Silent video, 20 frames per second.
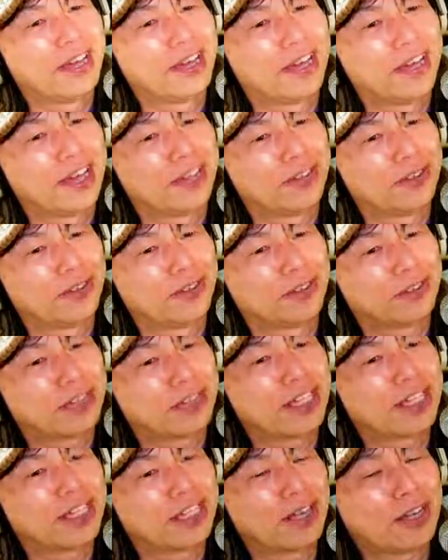あの具
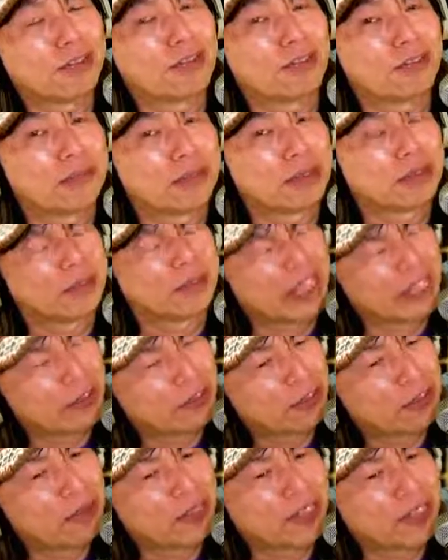体的なこと、まあ、内容
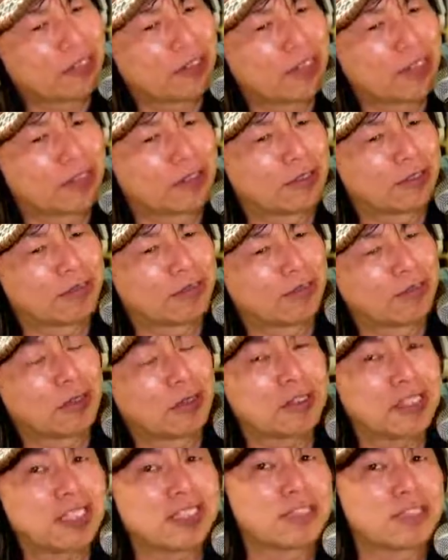詰まったというか、どっ
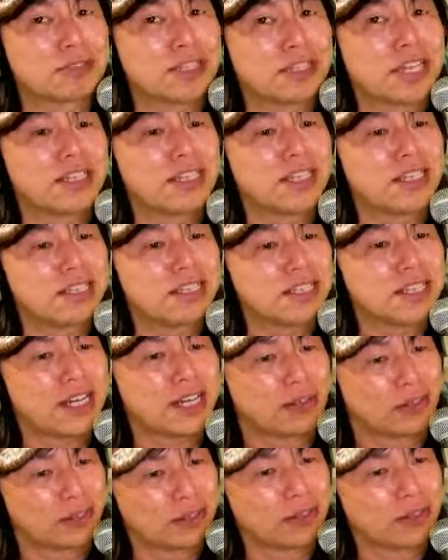ちかというと具体的に近
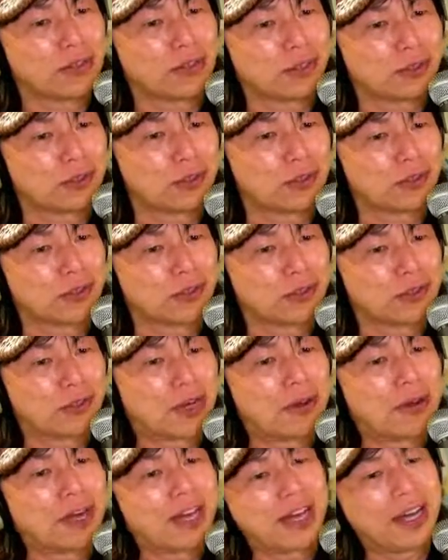いようなことと
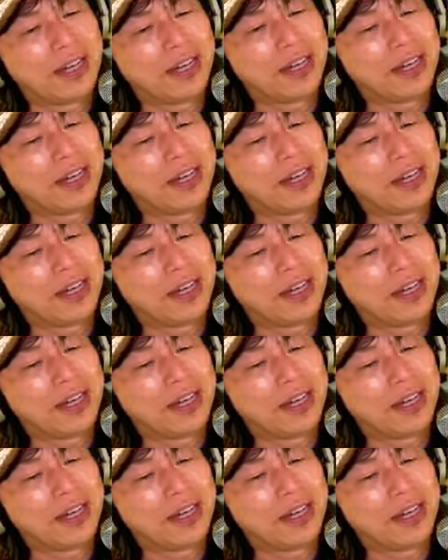かは、